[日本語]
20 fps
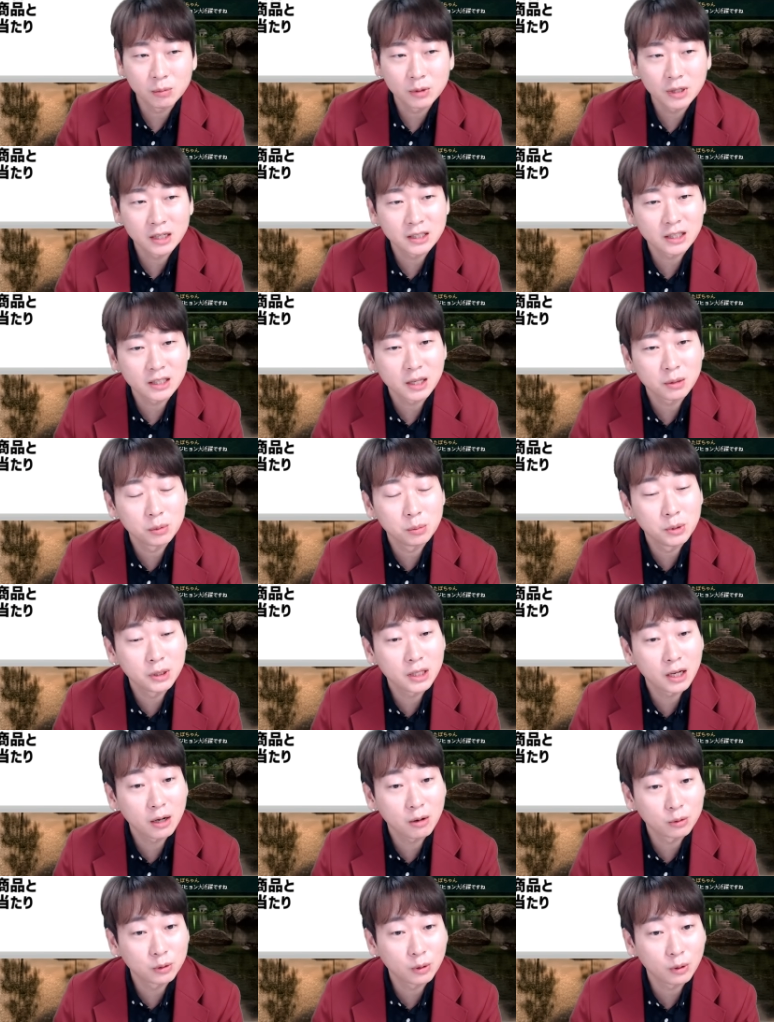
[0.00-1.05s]
皆さん多分見
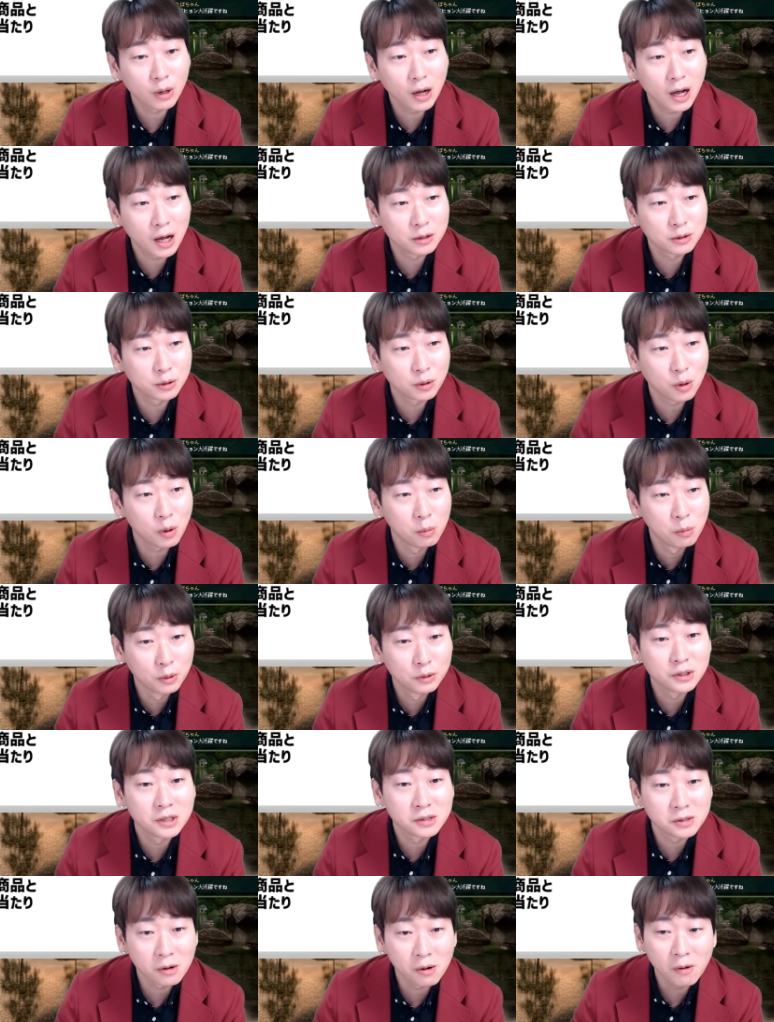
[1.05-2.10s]
たことあると思うん
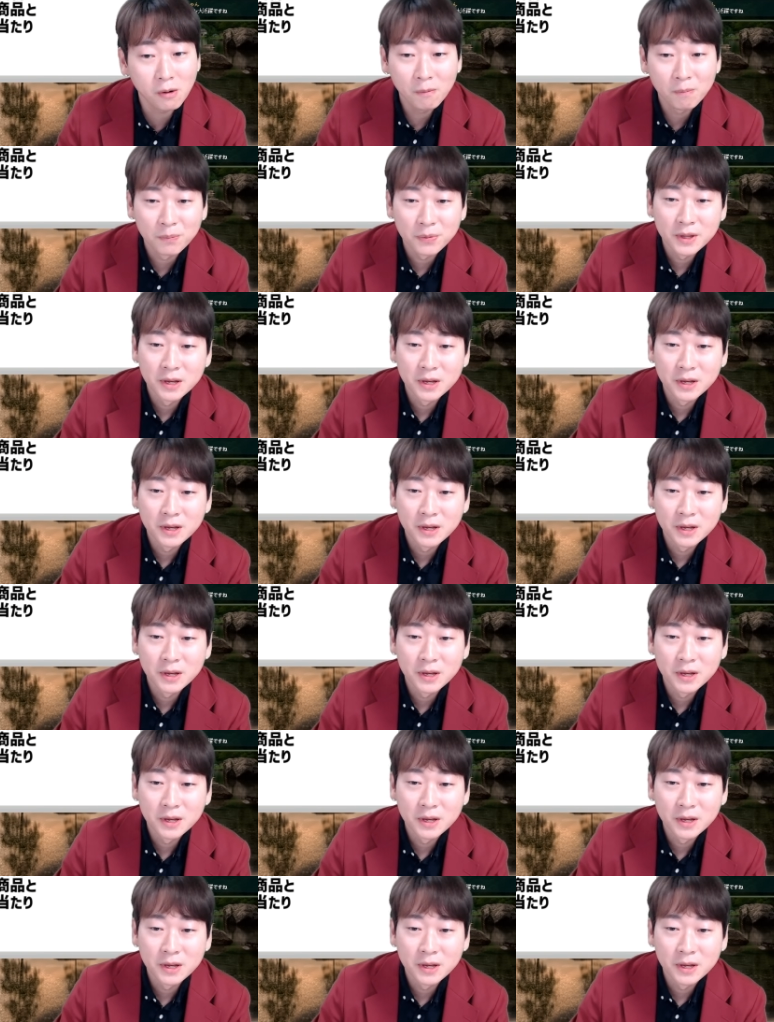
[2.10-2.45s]
ですよ。